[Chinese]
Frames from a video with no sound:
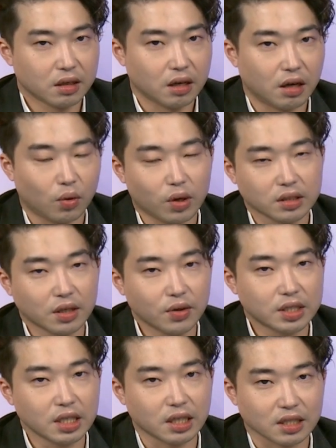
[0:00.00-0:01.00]
好，黄镇辉
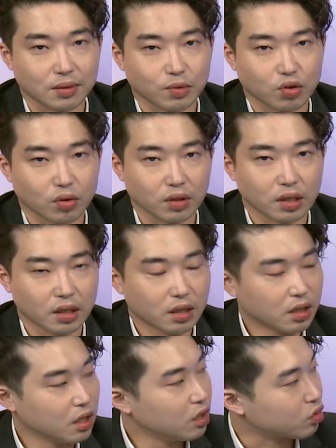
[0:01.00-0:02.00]
舰长怎么说的？
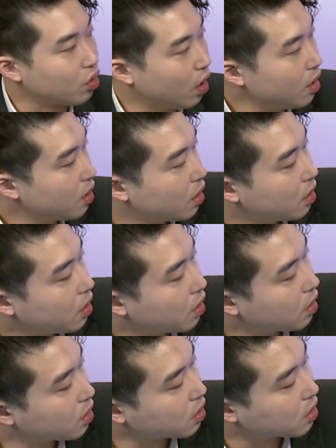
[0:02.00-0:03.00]
说
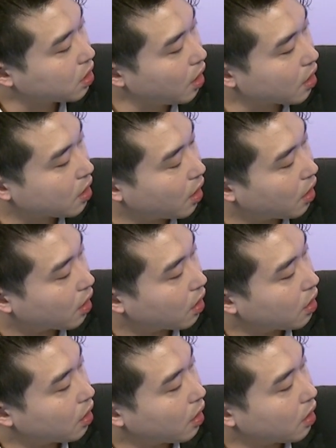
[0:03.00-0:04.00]
这个
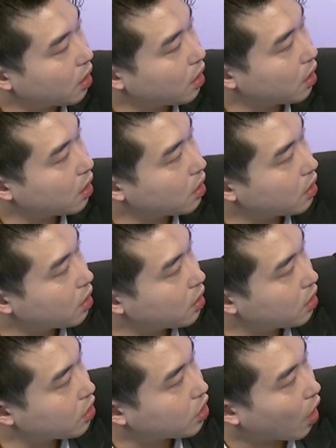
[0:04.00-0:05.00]

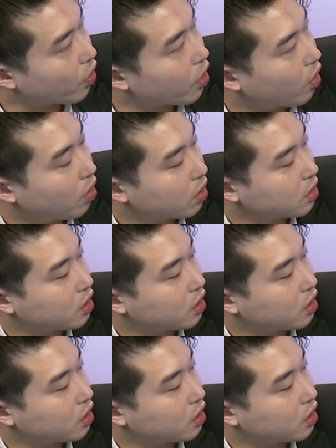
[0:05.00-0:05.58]
小柳。